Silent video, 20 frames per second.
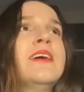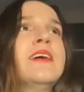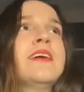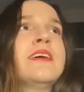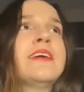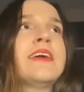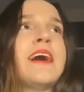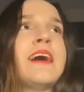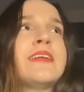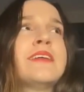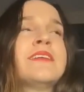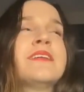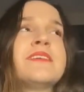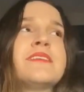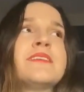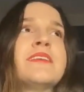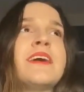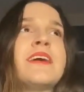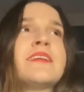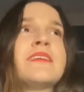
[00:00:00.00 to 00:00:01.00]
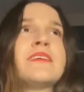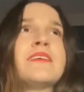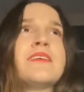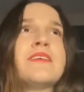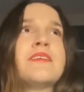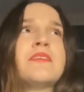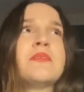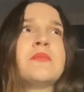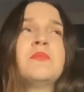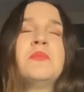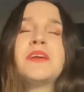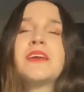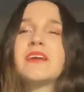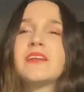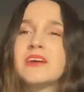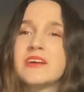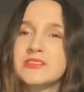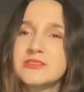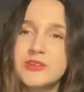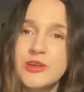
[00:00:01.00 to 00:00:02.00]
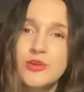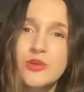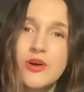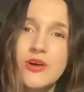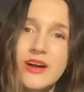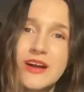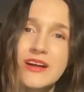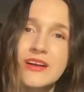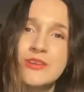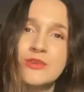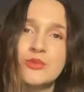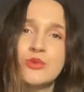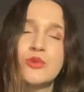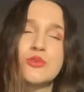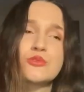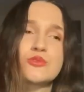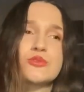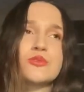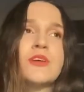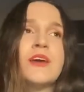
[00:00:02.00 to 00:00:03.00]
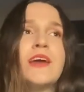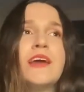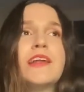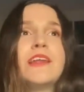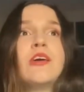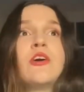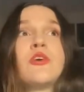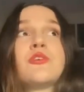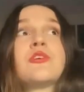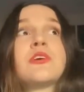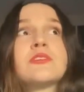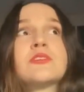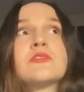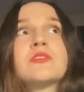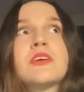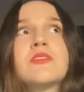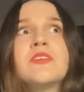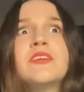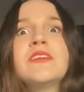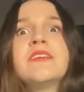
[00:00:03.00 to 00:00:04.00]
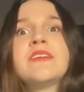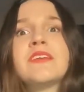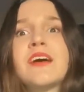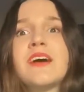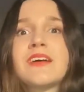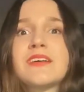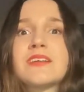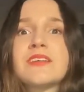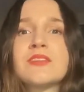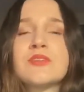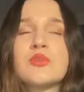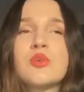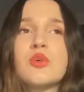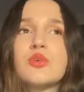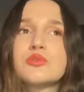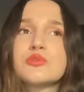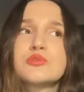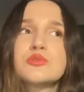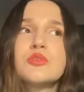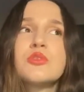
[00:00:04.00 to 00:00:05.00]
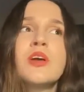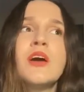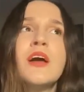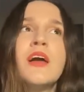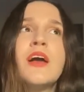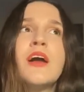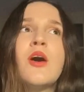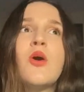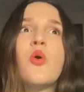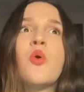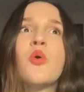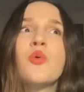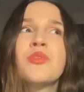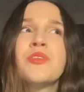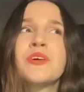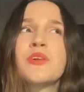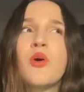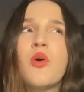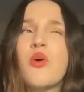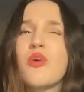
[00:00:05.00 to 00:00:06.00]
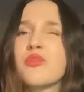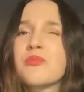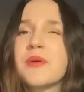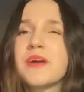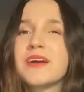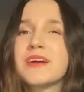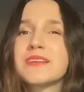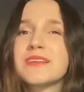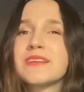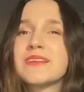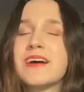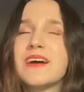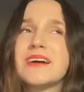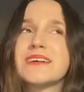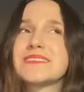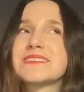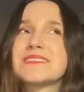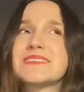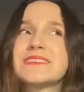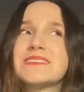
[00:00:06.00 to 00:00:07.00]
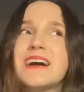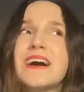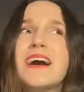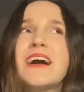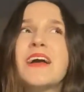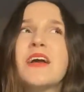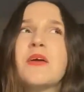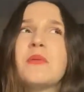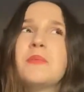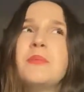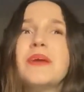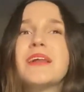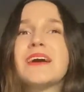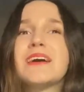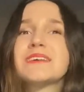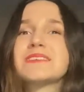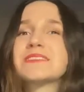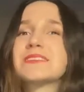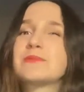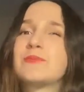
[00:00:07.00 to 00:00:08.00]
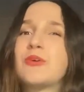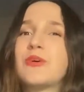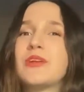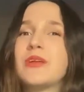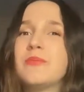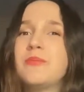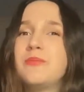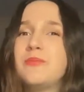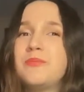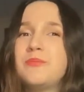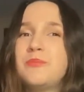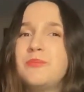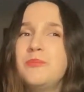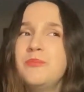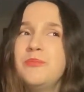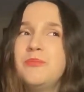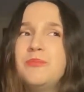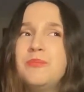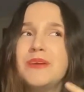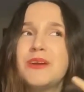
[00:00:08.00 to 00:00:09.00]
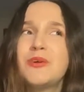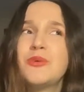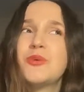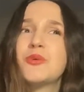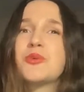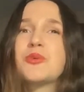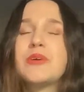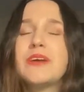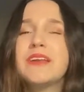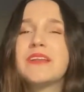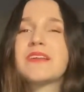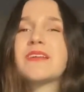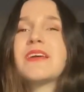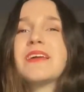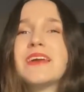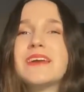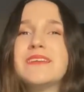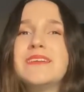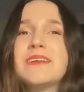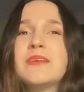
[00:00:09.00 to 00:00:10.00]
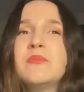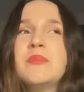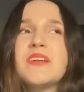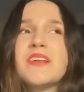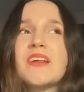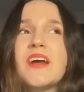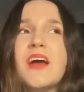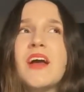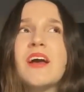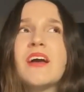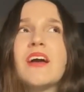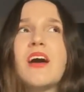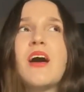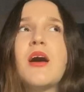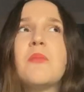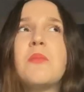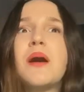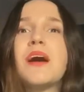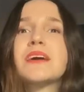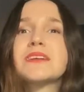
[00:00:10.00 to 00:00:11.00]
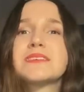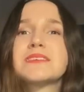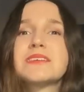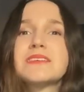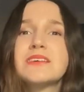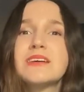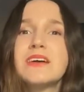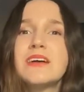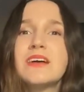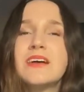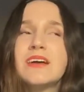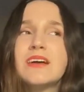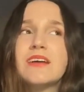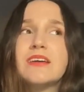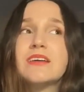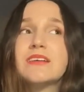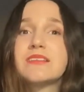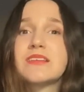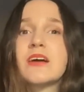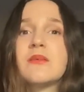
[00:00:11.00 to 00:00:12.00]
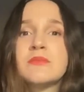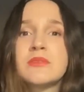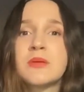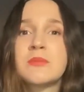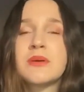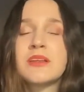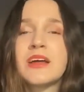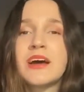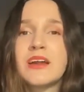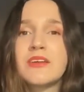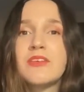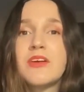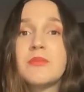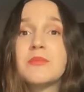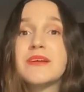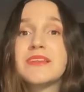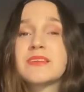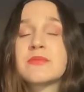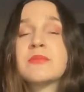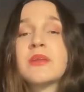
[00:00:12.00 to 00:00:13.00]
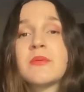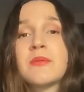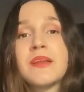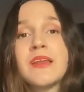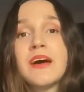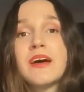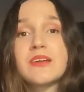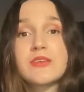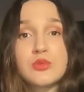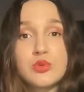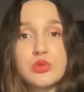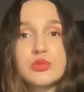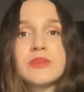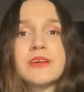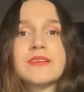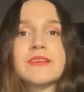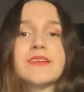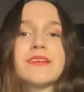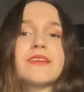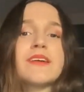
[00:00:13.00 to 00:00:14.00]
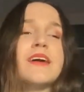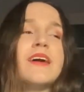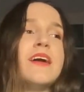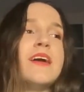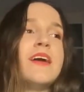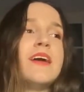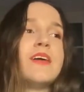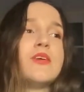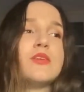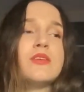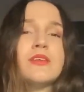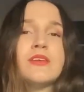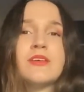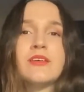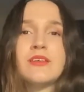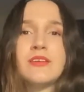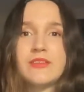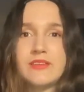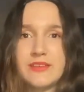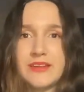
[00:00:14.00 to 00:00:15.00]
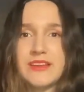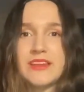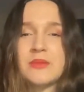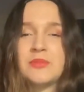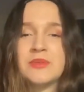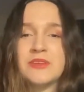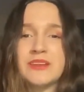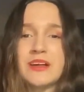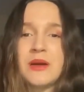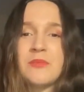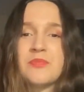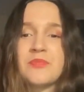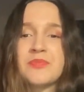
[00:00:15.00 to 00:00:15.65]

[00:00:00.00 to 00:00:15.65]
Yani cidden e, Michelangelo hakkında olsun, Leonardo da Vinci hakkında olsun, onları övmek adına aslında birazcık böyle bir kurgu içine yedirmiş abartılı e, tamlamalar ve betimlemeler kullanır e, kitabında.